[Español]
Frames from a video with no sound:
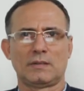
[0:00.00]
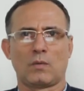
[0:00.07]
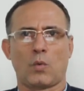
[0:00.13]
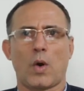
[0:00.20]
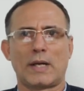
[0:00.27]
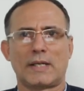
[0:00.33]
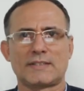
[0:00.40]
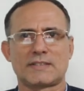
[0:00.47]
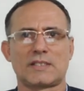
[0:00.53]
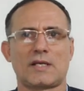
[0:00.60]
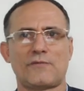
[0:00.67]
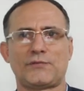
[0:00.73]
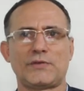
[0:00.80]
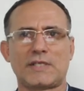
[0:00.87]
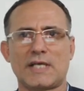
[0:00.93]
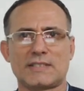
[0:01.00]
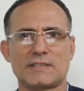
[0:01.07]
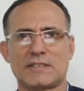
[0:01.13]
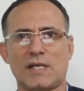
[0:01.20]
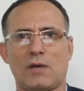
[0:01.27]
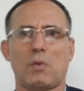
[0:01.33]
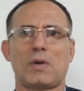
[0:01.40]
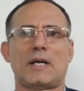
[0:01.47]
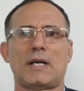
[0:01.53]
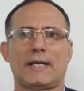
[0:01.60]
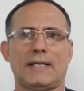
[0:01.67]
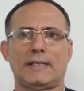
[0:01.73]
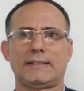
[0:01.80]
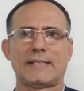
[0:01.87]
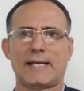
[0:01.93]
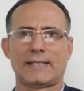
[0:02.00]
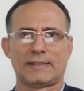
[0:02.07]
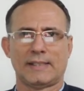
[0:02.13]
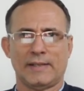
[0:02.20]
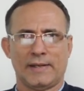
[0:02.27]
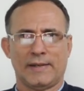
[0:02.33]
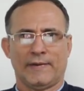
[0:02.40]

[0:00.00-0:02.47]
¿Cuál es la eficacia? ¿Cuál es la calidad